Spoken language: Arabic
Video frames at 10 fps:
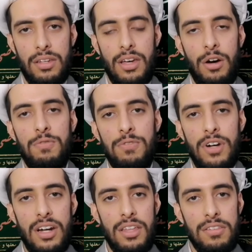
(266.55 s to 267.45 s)
يعف
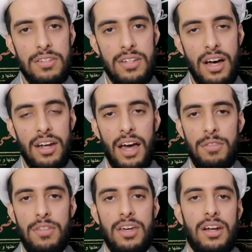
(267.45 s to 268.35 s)
اللسان
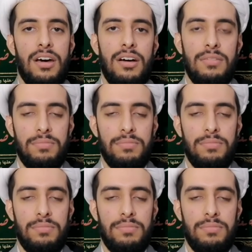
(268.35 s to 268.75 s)
عن ذكرها